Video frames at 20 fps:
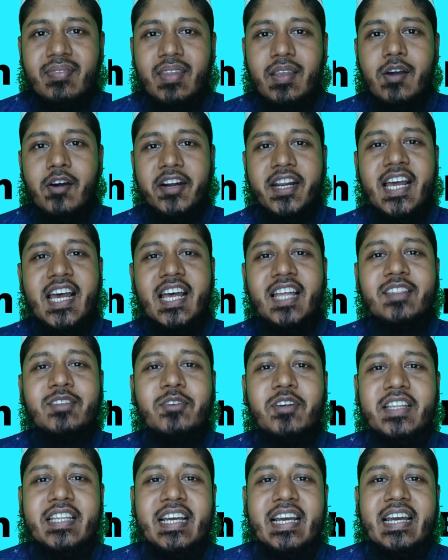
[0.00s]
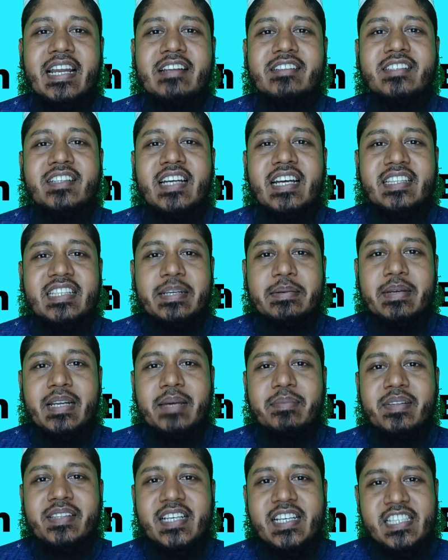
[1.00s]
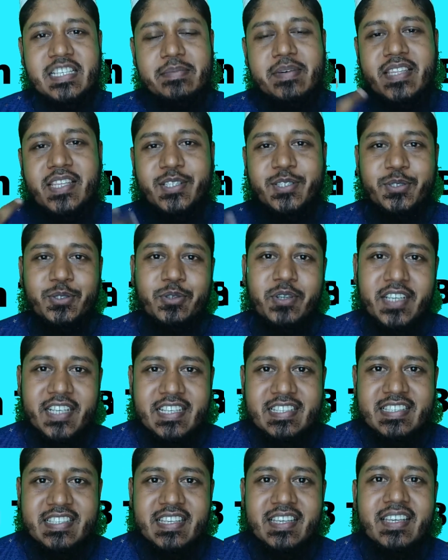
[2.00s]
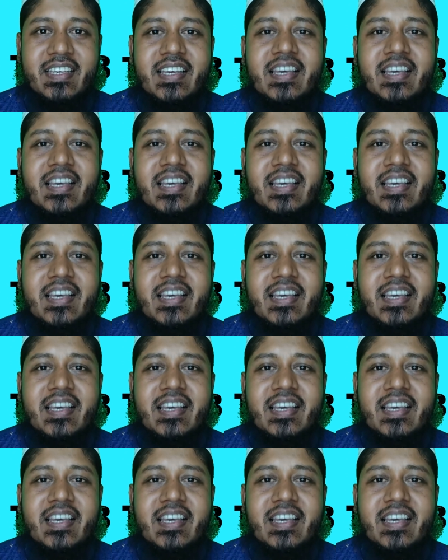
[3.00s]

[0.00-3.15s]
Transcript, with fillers: হঠাৎ করে দেখা গেল যে রাত্রেবেলা আপনার দাঁতের ব্যথা শুরু হয়ে গেছে